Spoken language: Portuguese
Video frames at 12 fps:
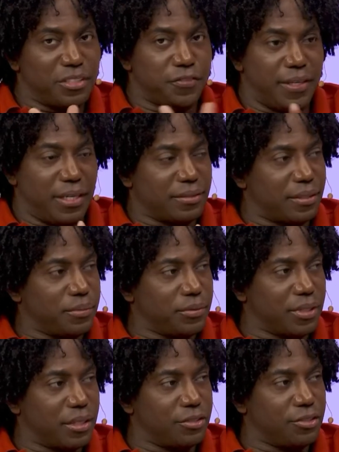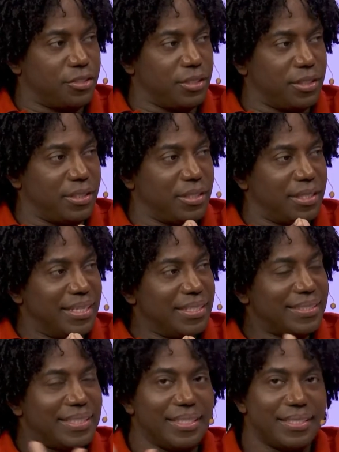diferença muito grande de
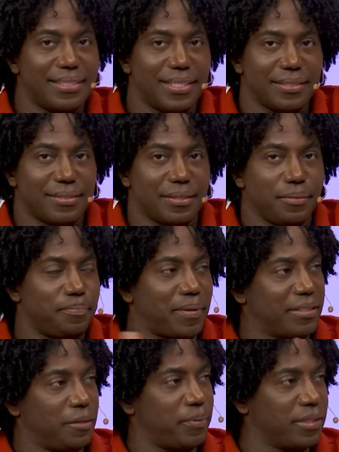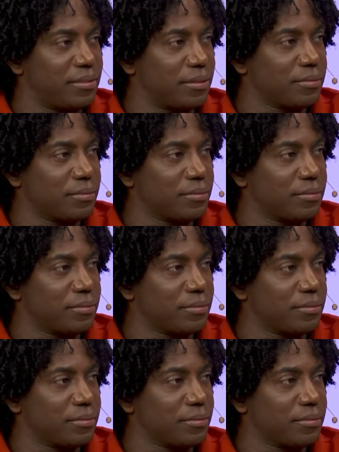tristeza para depressão.